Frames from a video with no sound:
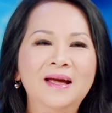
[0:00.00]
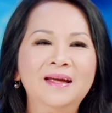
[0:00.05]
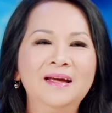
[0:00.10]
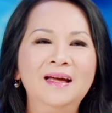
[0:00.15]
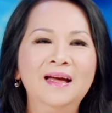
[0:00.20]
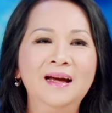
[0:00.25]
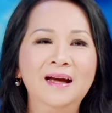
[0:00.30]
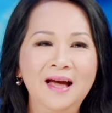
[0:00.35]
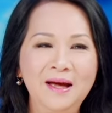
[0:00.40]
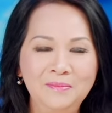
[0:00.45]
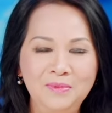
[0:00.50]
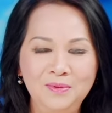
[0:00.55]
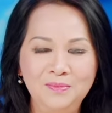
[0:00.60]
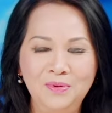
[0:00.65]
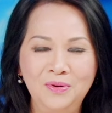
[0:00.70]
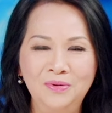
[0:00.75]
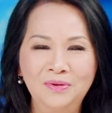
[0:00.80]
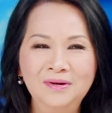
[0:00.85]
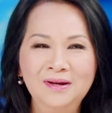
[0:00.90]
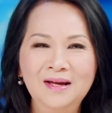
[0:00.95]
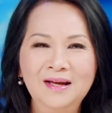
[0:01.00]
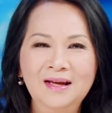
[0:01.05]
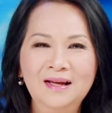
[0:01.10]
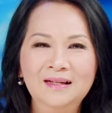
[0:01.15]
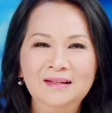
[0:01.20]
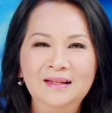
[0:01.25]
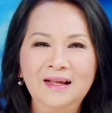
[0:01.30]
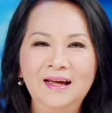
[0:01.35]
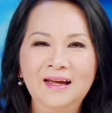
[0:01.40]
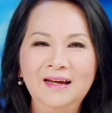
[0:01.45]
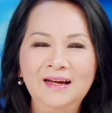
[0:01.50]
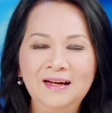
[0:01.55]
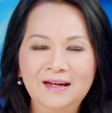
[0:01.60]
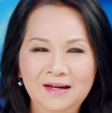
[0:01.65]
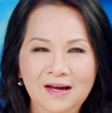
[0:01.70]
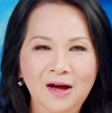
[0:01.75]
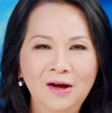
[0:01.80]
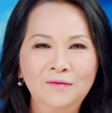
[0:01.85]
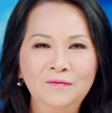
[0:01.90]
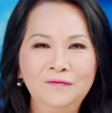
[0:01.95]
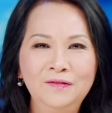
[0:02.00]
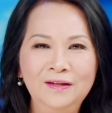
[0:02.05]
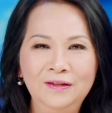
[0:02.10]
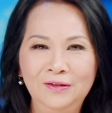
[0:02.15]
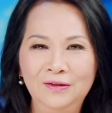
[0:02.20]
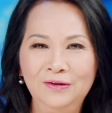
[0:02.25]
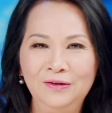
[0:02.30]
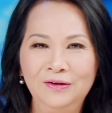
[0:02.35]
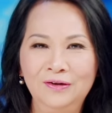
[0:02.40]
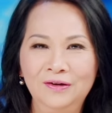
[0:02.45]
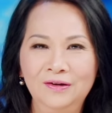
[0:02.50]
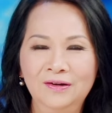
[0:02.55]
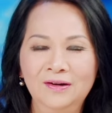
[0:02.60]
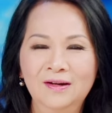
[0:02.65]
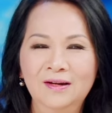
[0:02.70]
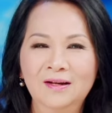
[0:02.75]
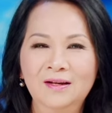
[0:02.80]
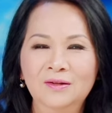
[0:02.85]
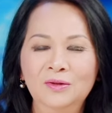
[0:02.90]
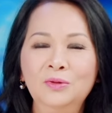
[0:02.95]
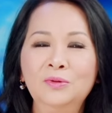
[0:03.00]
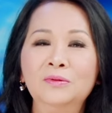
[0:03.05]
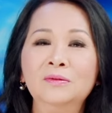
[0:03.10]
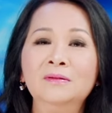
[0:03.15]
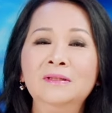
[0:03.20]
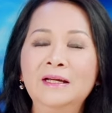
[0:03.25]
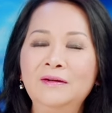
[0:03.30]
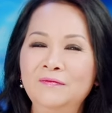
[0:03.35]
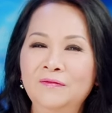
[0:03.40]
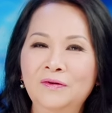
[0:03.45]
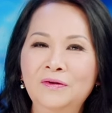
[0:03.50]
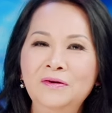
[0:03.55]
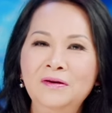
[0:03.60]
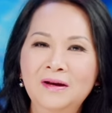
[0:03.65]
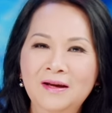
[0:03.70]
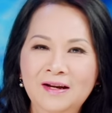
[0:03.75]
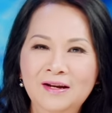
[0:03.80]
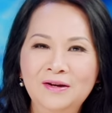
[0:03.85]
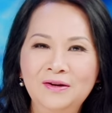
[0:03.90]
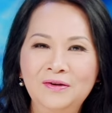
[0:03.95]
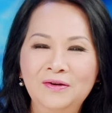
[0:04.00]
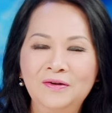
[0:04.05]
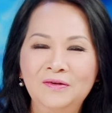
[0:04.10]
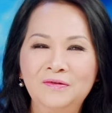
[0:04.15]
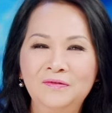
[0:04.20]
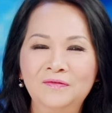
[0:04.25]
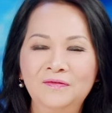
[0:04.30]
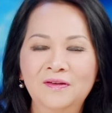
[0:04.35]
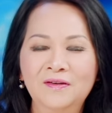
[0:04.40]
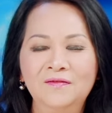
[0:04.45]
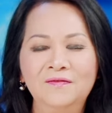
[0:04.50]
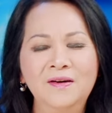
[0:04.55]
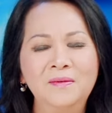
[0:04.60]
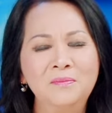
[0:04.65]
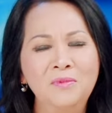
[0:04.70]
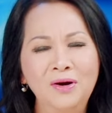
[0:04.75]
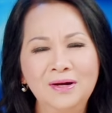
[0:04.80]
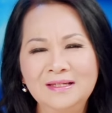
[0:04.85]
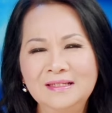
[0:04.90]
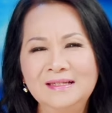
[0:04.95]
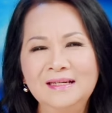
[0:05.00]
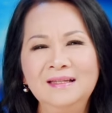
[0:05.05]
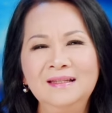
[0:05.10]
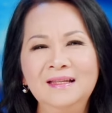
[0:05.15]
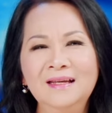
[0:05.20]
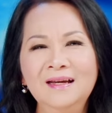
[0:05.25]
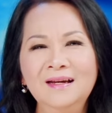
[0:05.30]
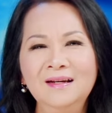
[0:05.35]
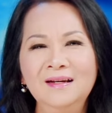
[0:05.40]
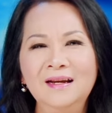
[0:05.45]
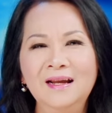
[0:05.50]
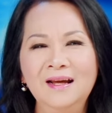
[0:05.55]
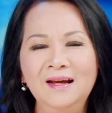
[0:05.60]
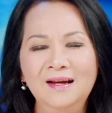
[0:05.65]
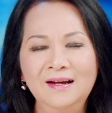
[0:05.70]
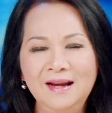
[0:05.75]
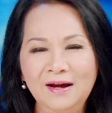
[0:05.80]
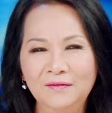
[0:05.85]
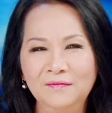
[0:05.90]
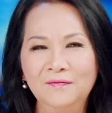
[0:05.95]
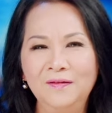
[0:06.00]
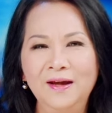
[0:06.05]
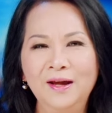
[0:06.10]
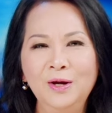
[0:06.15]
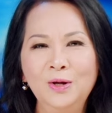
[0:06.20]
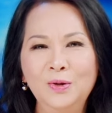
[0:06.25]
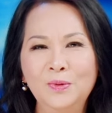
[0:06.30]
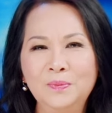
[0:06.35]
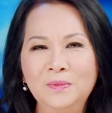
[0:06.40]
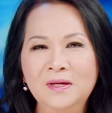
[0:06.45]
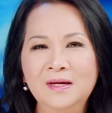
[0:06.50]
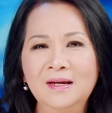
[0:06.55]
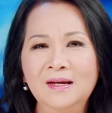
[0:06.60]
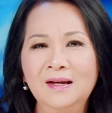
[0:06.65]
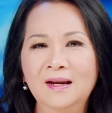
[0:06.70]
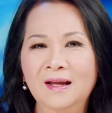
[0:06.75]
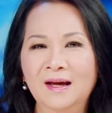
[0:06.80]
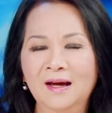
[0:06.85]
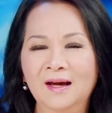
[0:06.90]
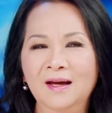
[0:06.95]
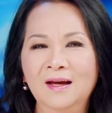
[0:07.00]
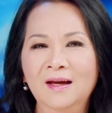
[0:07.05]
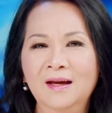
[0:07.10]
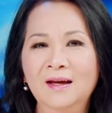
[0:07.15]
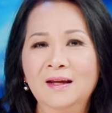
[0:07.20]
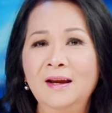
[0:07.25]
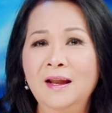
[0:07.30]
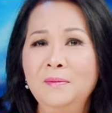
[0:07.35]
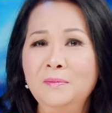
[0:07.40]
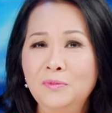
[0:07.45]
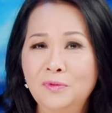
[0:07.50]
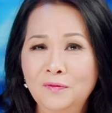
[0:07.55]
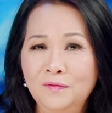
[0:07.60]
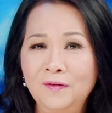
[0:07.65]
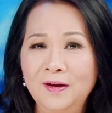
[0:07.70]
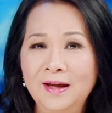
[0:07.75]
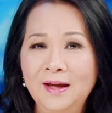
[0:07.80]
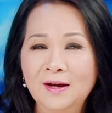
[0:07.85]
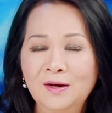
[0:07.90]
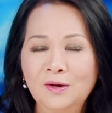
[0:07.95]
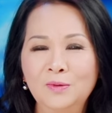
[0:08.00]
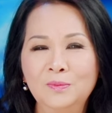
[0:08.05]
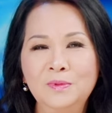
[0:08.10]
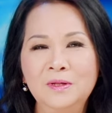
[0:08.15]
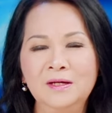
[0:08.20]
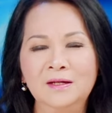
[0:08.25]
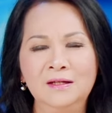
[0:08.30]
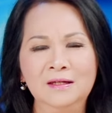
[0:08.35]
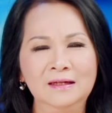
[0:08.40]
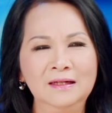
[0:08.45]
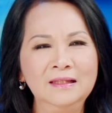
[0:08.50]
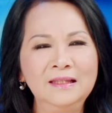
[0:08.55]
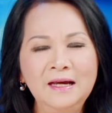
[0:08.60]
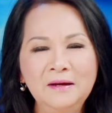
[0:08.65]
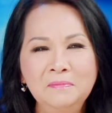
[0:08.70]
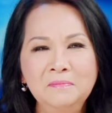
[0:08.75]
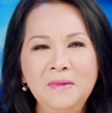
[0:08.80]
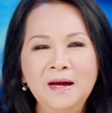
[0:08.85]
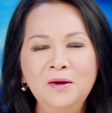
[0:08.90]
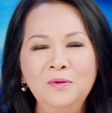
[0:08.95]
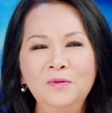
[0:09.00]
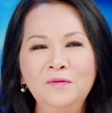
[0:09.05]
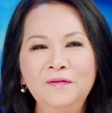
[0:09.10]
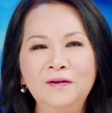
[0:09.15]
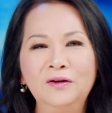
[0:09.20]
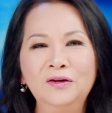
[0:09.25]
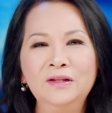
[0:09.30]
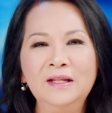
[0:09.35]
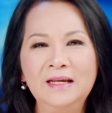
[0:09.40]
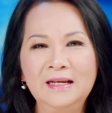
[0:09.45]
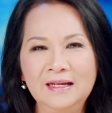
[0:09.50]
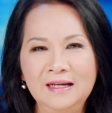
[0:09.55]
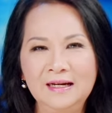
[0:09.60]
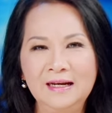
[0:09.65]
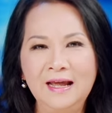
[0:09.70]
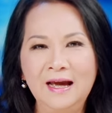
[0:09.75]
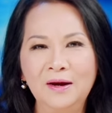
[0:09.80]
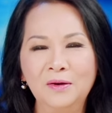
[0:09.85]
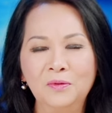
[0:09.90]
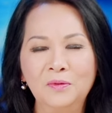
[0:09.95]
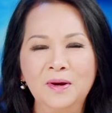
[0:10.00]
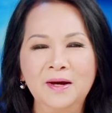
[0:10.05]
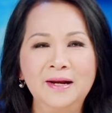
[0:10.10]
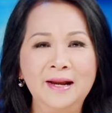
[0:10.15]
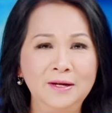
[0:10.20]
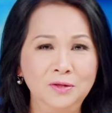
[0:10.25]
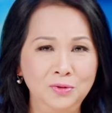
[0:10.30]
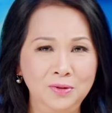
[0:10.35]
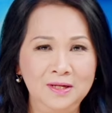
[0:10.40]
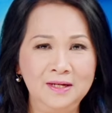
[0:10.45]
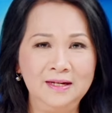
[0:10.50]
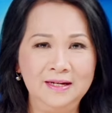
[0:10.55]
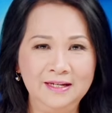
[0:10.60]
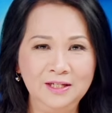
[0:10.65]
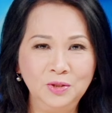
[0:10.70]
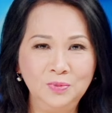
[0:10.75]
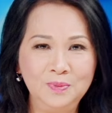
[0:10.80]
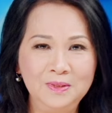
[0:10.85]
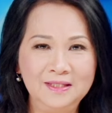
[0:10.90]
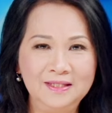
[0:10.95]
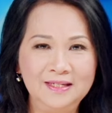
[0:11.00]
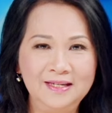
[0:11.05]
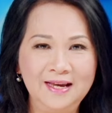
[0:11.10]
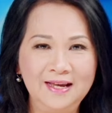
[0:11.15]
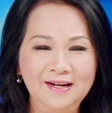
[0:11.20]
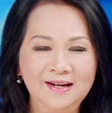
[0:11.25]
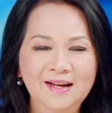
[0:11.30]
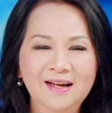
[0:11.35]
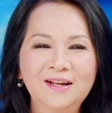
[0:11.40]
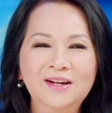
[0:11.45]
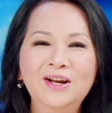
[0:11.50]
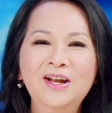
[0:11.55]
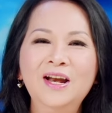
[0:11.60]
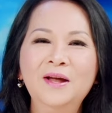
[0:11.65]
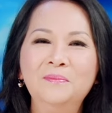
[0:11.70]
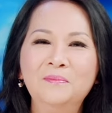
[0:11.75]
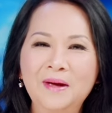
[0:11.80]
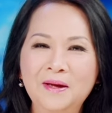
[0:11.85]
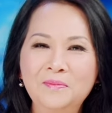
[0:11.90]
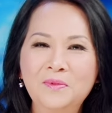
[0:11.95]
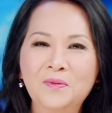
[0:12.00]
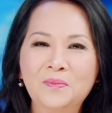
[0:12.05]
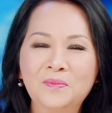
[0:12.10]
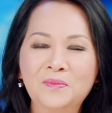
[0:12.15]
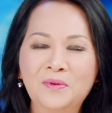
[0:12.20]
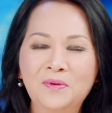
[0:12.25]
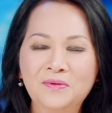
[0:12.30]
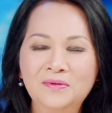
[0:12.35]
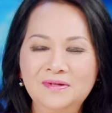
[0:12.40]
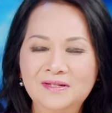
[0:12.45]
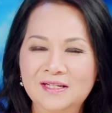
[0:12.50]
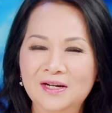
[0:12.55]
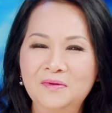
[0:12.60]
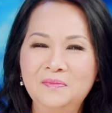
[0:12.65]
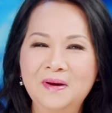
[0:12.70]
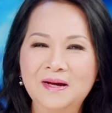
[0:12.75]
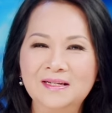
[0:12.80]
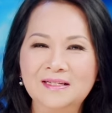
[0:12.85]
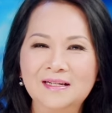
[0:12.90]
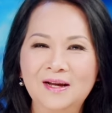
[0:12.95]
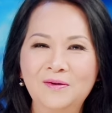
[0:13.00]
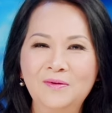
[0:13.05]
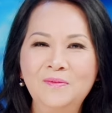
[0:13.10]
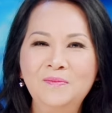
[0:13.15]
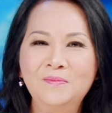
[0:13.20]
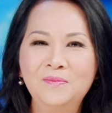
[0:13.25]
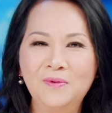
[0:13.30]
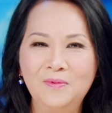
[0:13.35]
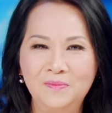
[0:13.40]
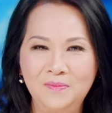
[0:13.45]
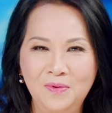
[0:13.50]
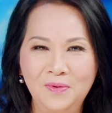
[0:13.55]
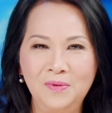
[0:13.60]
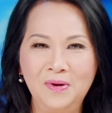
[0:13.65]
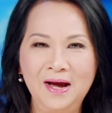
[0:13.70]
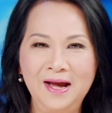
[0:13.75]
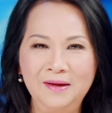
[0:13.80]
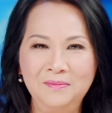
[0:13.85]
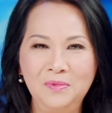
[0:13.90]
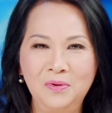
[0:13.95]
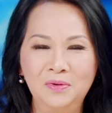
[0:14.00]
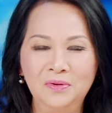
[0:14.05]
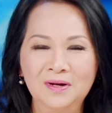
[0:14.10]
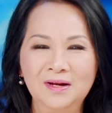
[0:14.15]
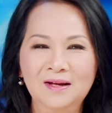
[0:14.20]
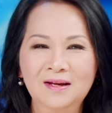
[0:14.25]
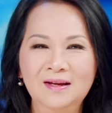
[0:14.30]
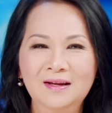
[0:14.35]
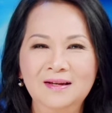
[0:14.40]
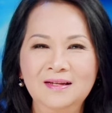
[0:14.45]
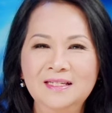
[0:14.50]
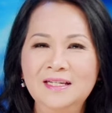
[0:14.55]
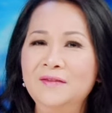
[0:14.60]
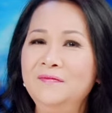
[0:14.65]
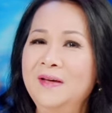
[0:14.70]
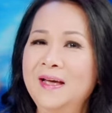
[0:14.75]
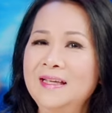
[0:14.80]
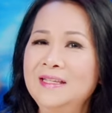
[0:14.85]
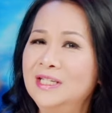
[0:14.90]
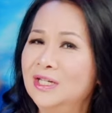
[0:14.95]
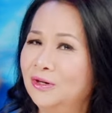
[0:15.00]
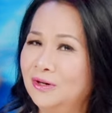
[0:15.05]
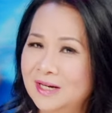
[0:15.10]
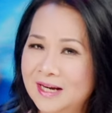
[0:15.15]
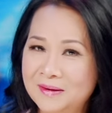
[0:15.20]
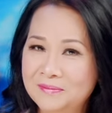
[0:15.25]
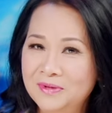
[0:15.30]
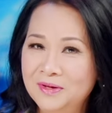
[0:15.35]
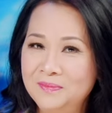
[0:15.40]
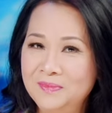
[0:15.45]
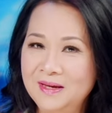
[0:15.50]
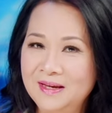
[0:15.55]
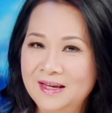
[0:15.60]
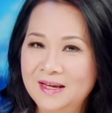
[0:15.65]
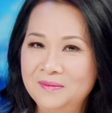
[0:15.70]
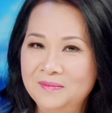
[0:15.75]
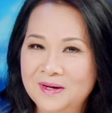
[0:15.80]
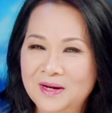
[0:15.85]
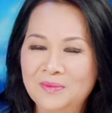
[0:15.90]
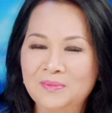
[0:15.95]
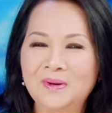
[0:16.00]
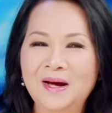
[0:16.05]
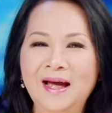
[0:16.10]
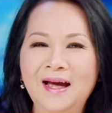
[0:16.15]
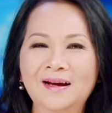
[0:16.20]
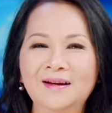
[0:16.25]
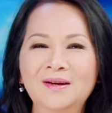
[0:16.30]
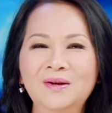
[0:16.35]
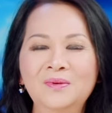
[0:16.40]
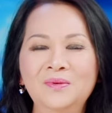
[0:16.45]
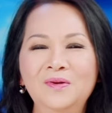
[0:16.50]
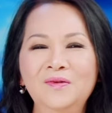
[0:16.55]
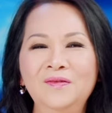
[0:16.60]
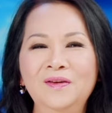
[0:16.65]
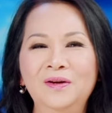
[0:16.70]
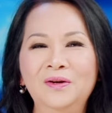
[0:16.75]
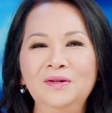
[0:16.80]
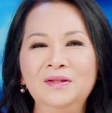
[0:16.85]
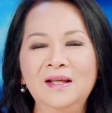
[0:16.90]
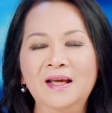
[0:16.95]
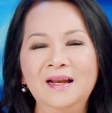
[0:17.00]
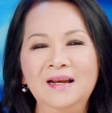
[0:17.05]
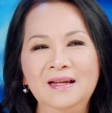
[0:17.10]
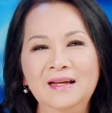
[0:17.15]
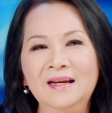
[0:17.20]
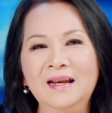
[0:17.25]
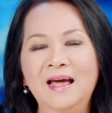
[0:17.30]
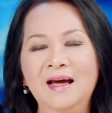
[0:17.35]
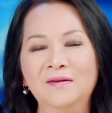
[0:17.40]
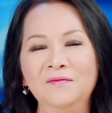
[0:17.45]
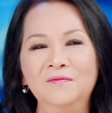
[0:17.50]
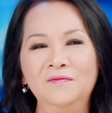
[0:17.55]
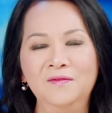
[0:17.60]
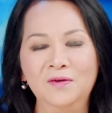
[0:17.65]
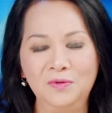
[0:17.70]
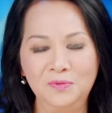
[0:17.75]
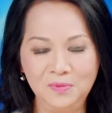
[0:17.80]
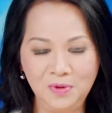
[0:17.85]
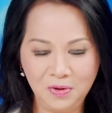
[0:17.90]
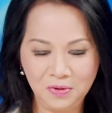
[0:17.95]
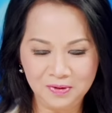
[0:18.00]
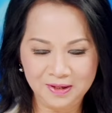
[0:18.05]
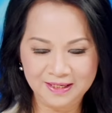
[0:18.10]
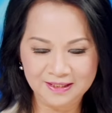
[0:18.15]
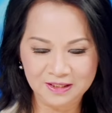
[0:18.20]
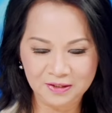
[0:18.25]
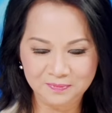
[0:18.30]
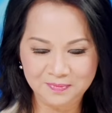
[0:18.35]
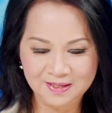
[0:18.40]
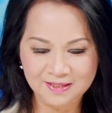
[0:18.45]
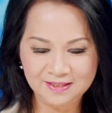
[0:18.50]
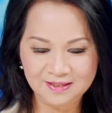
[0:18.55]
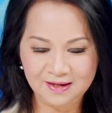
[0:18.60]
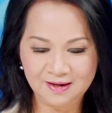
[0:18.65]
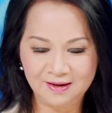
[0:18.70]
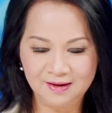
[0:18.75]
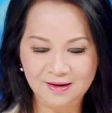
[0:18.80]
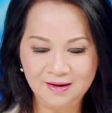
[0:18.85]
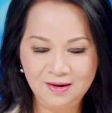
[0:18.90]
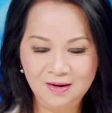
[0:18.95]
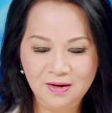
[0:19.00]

2024 tại Amphitheater thuộc thành phố Garden Grove, và mọi chi tiết để đặt vé cũng như là để mua vé cũng như là những cái thắc mắc quý vị có thể liên lạc qua đài truyền hình SPTN đó là 714 636 1121 giá vé chỉ có 50 Mỹ Kim đồng hạng. Quý vị có thể liên lạc và ủng hộ ngay từ bây giờ.